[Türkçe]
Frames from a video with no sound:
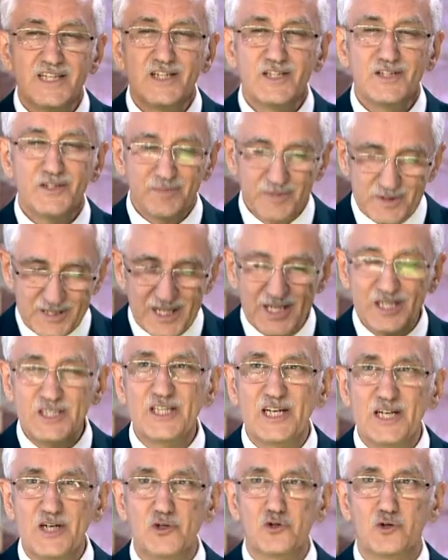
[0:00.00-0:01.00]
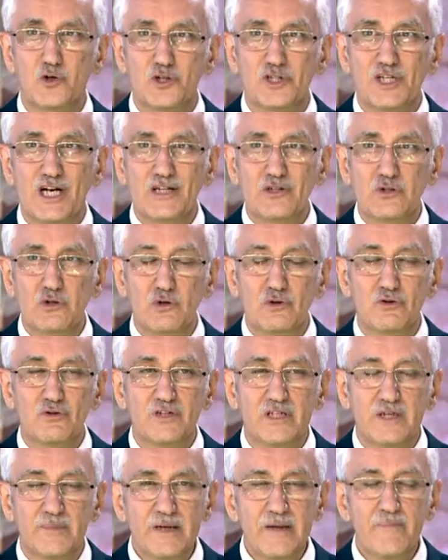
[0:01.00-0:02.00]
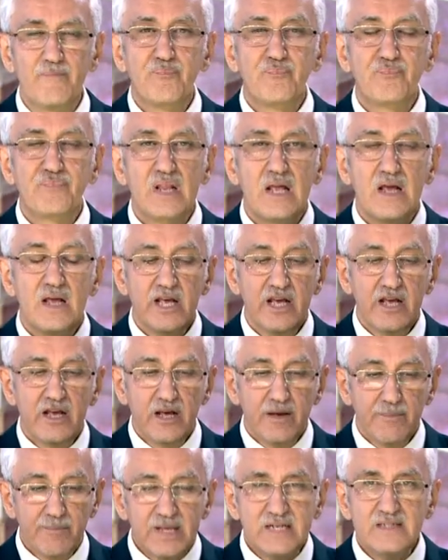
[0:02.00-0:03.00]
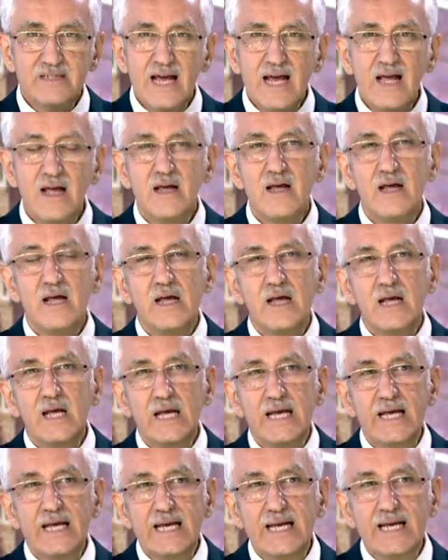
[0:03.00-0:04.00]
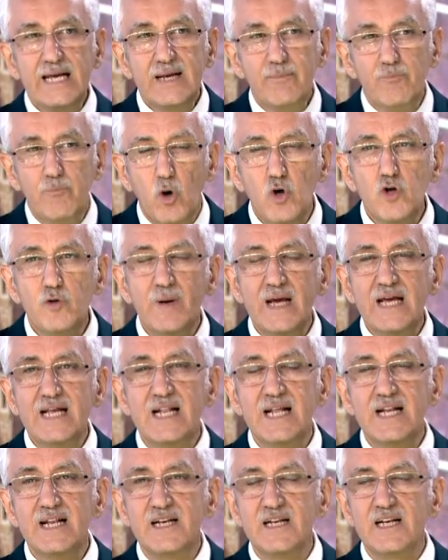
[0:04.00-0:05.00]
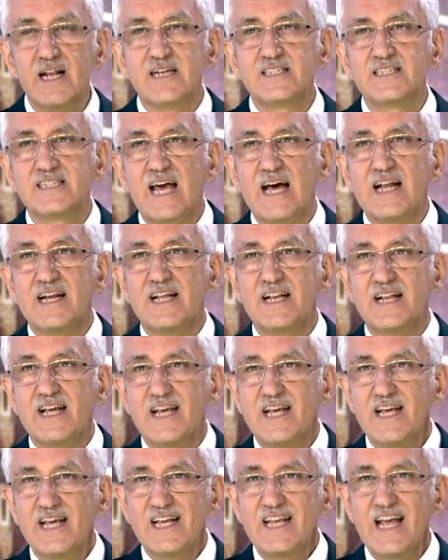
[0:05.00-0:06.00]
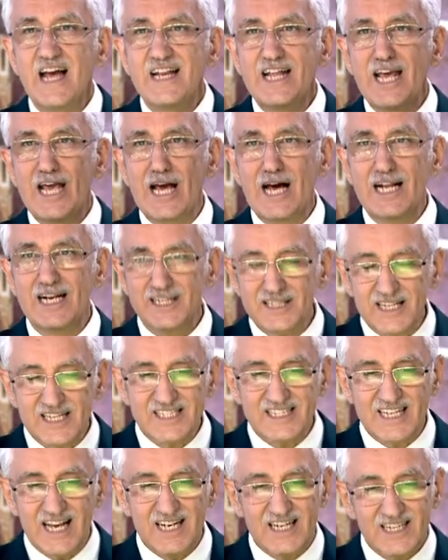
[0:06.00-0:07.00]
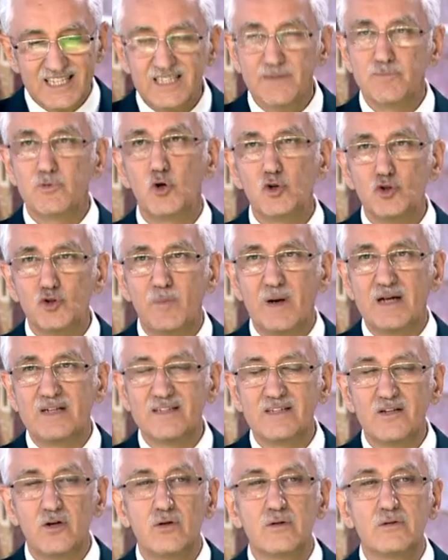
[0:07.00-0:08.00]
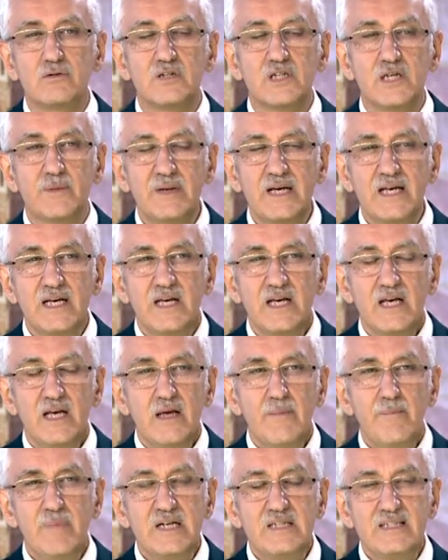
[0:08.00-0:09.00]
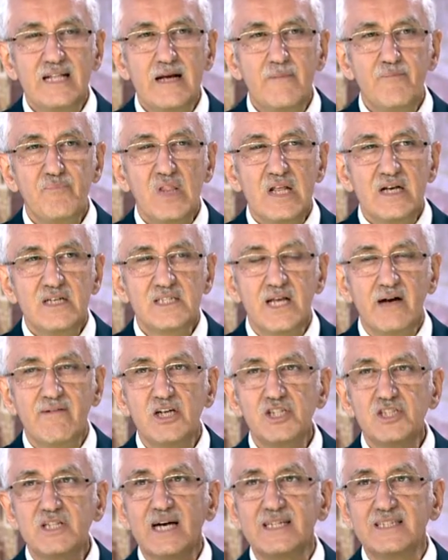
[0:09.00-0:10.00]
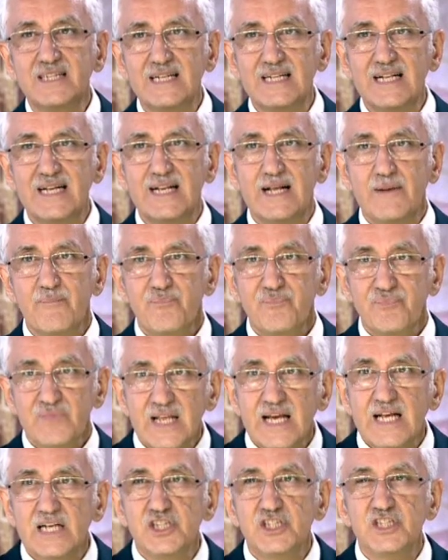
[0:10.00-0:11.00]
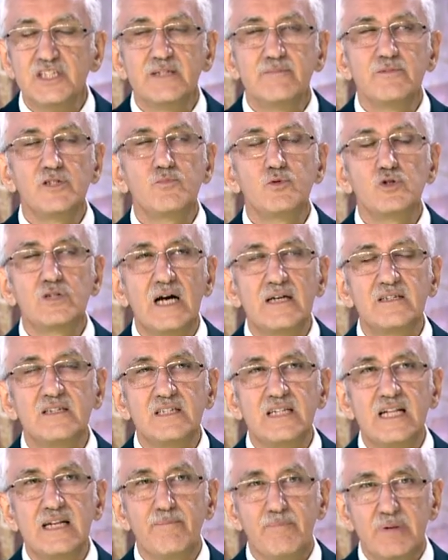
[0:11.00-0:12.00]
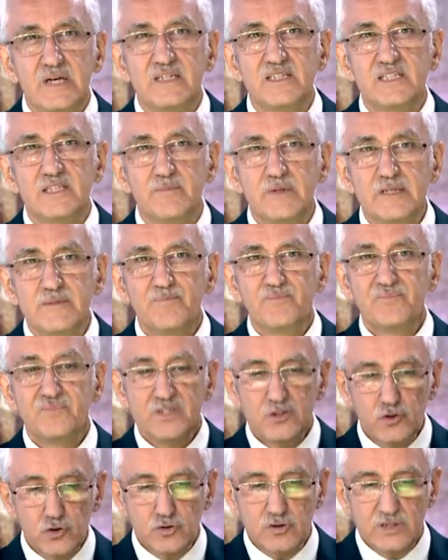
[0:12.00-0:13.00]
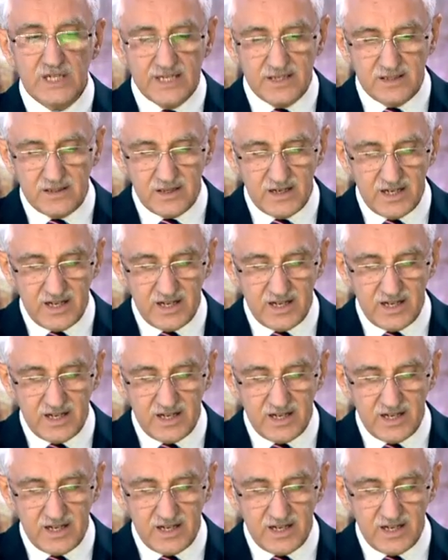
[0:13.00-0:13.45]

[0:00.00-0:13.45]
tıpkı Yeniçeri Ocağı'nda olduğu gibi. Bir de e, boy beylerinin askerleri yani eyalet askerleri tıpkı Osmanlı'da olduğu gibi. Bir de savaş taktikleri geliştirmiş. Bu taktiklerin bir kısmı Türklerin